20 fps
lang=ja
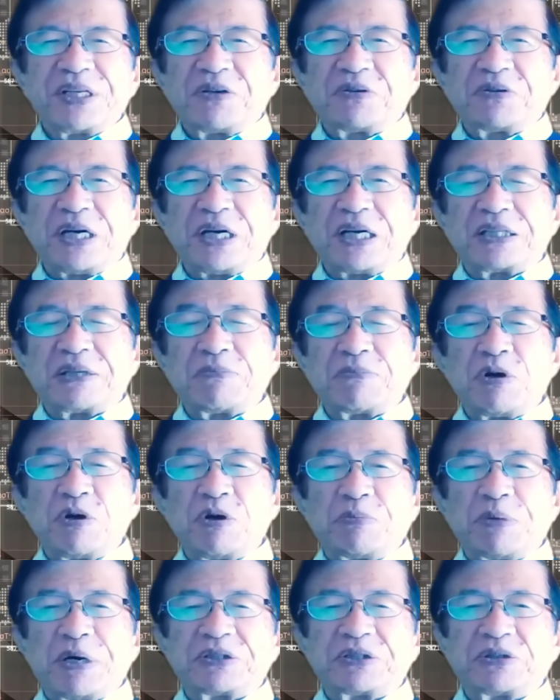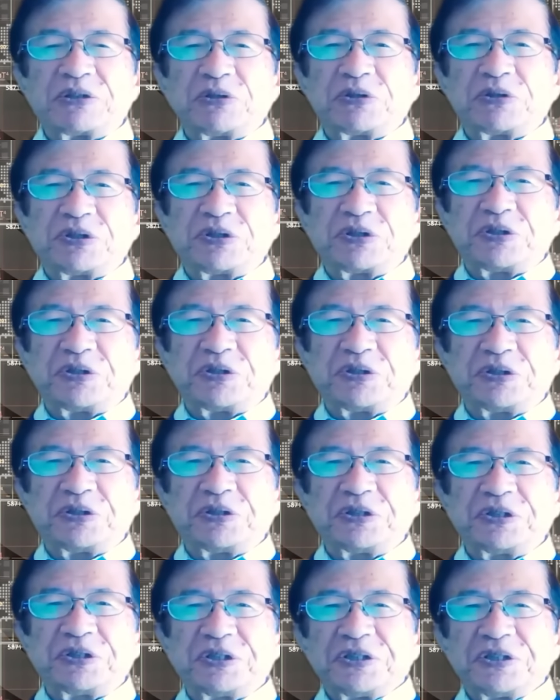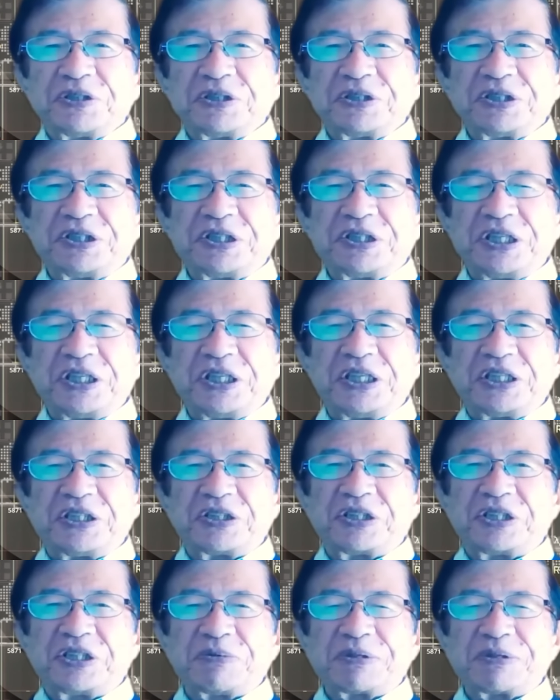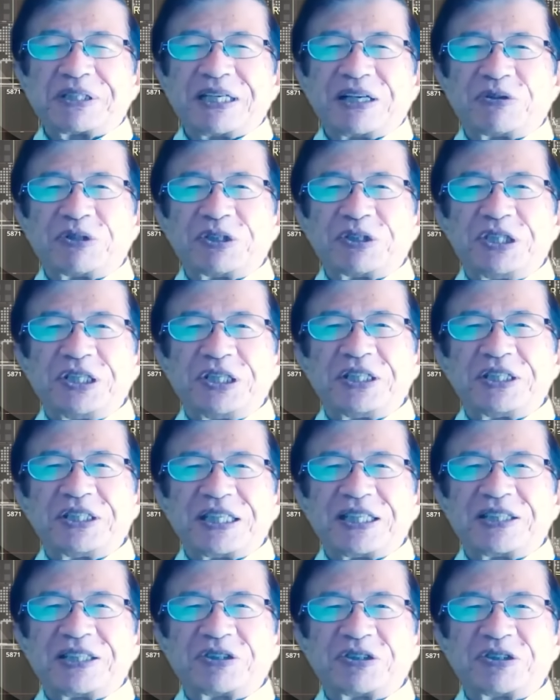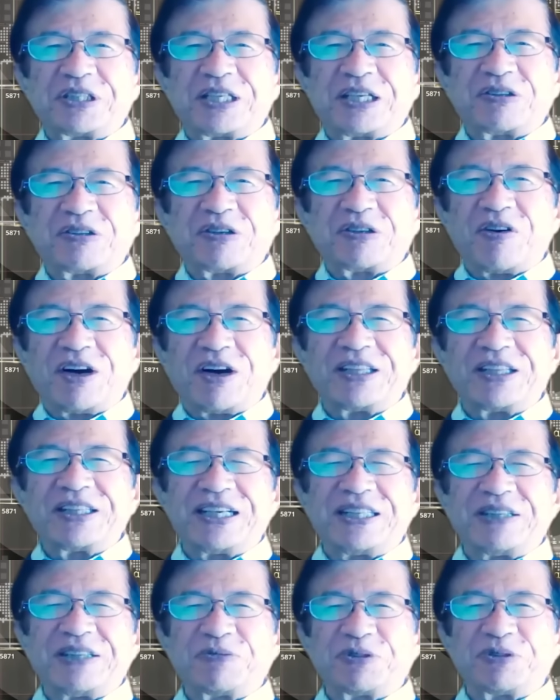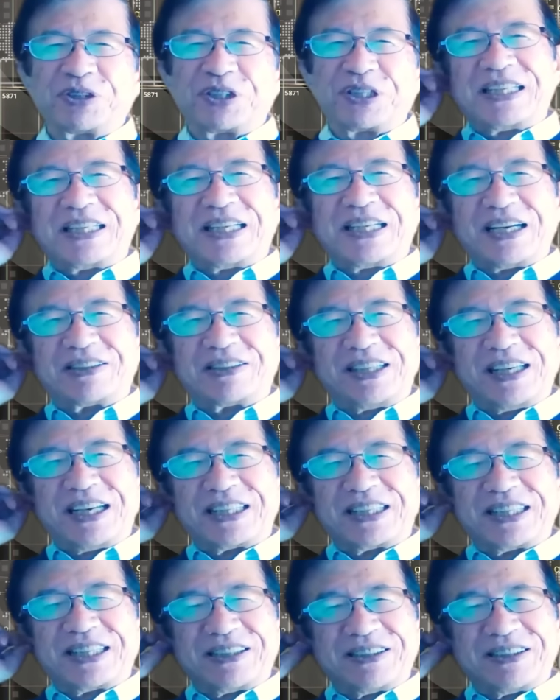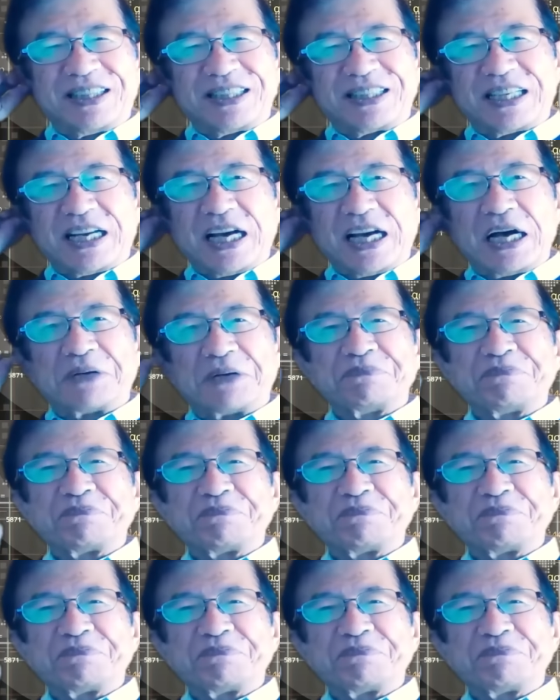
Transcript: この頭を回そうっていうシリーズって言いますか、これシリーズで続くかどうかわかんないんで、もうすぐ気楽にやってるんですが、